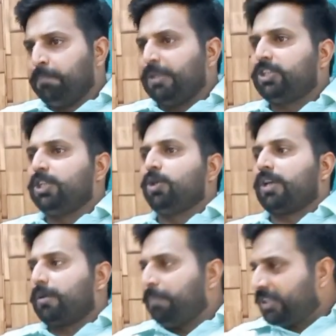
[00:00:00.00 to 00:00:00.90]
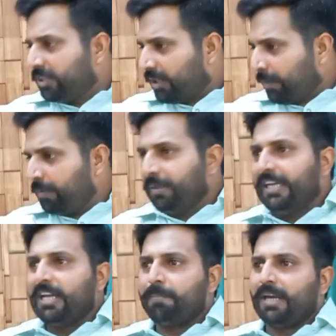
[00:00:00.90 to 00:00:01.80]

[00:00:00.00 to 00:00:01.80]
बच्ची को बच्ची कभी मीडिया पर